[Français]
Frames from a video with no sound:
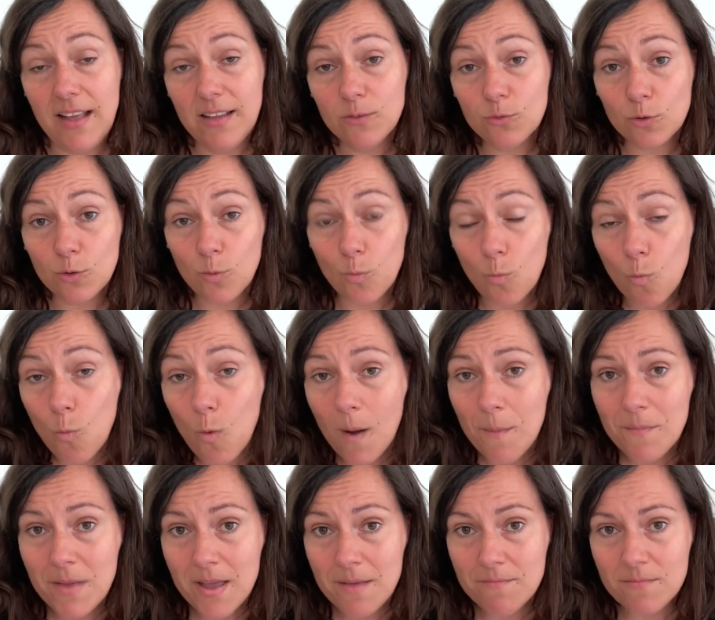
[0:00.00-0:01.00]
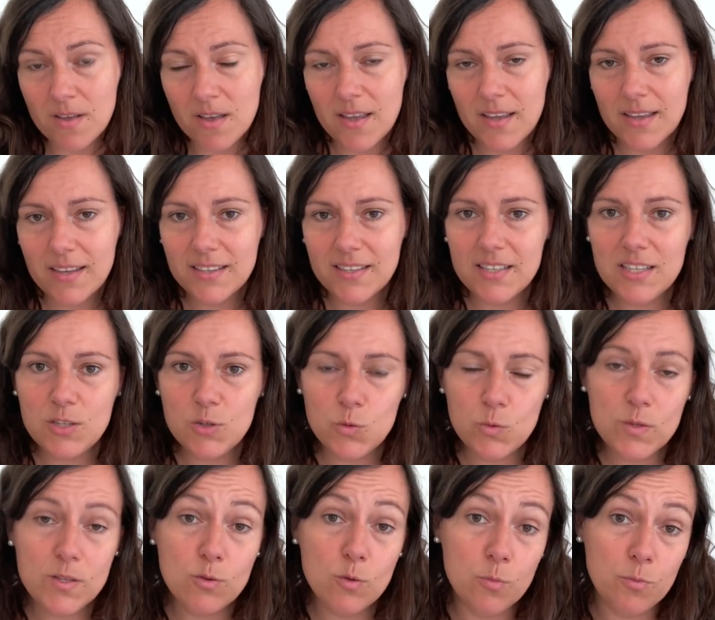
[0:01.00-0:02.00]
Hein. Donc moi-même qui
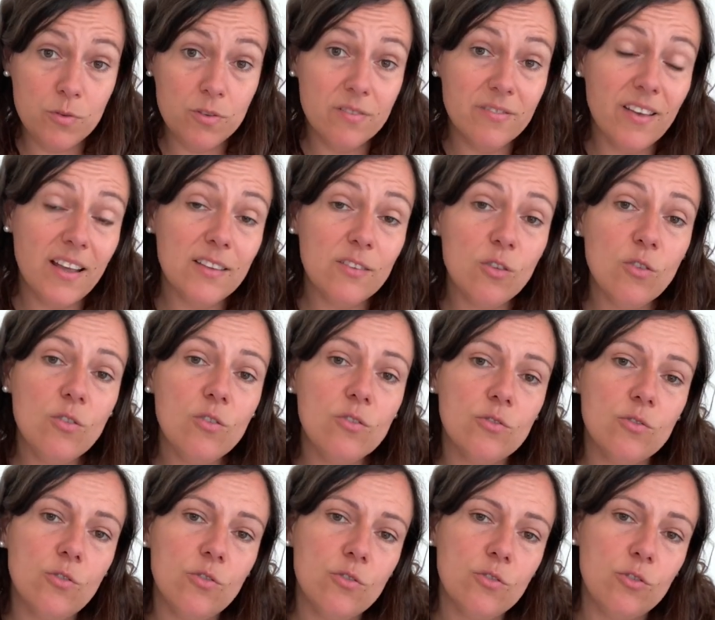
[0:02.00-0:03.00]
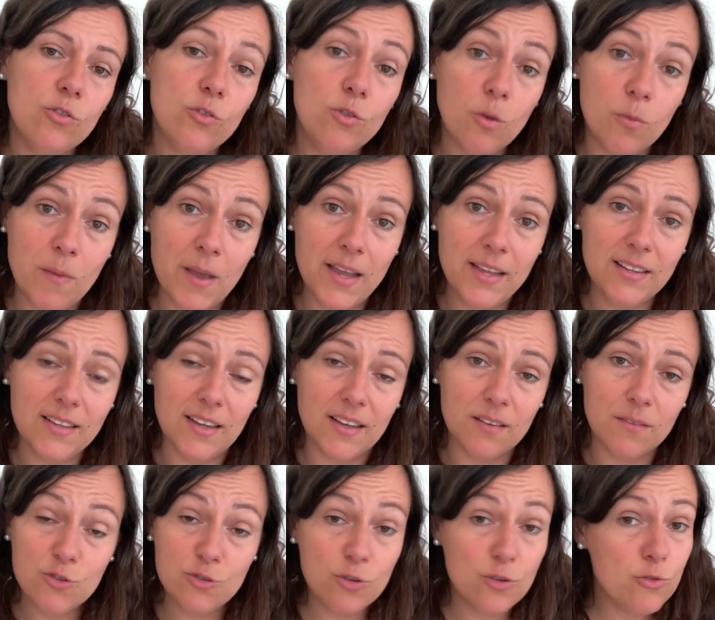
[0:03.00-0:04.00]
suis depuis 20 ans dans ce domaine,
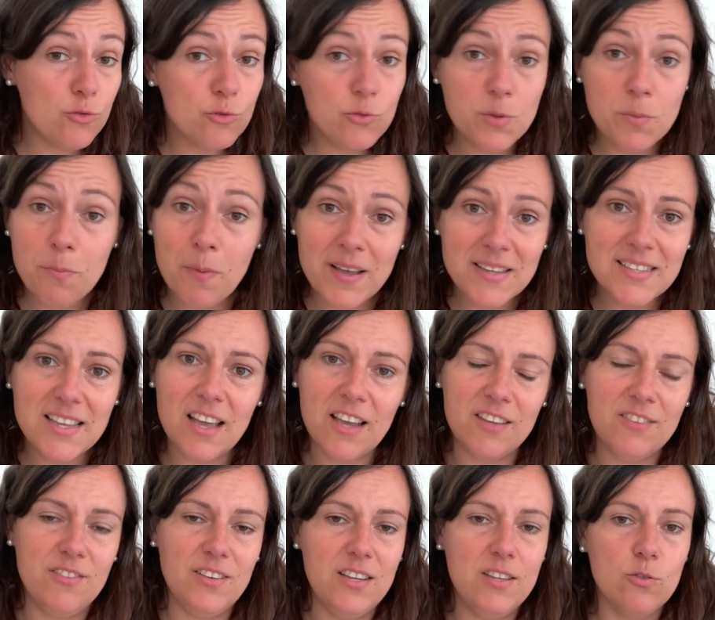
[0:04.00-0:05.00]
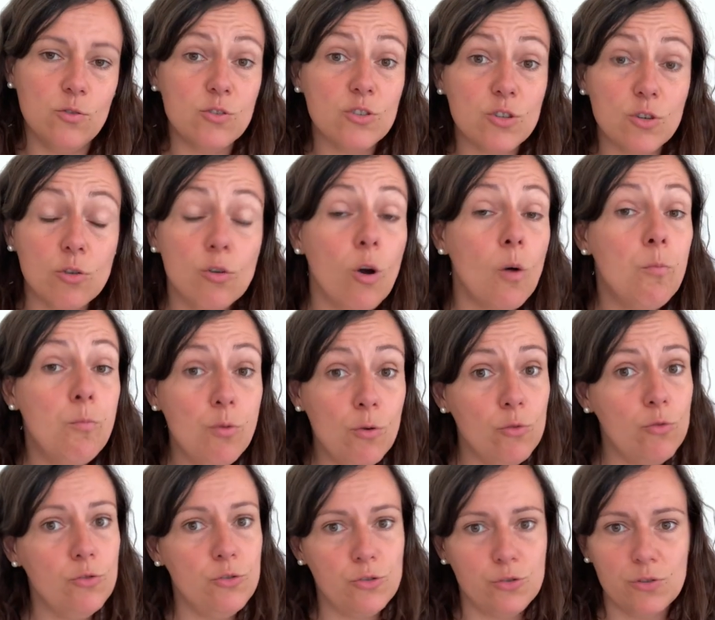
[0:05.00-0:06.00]
je ne suis pas arrivé, non, j'ai encore
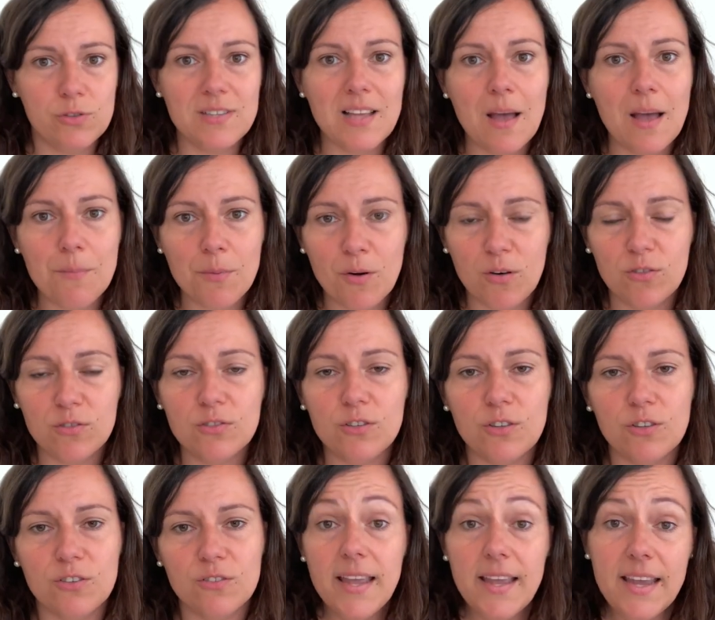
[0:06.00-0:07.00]
beaucoup de choses à apprendre.